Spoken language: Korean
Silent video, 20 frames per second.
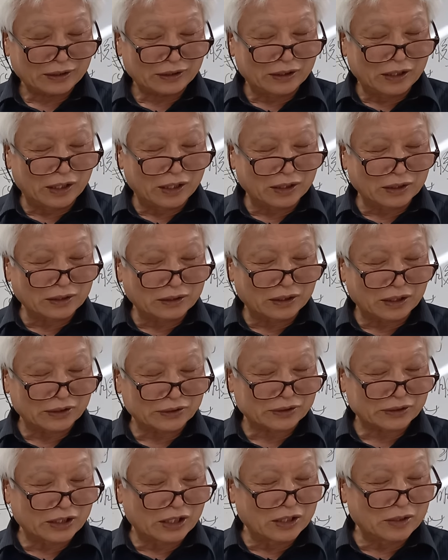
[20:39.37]
여는
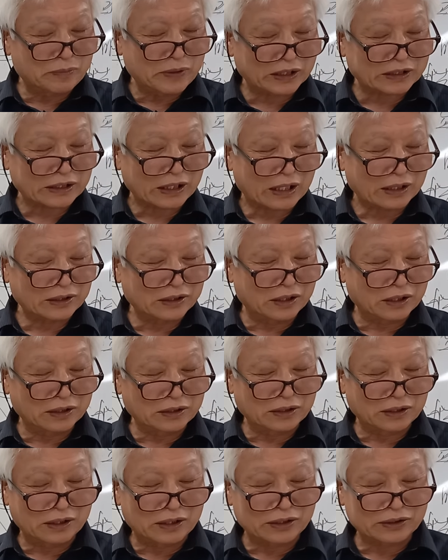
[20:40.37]
것을, 열벽자,
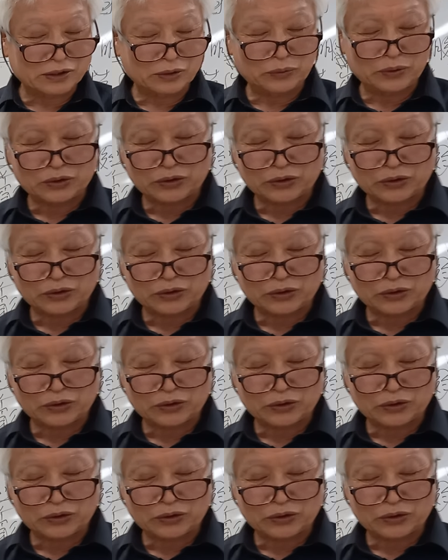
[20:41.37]
여는 것을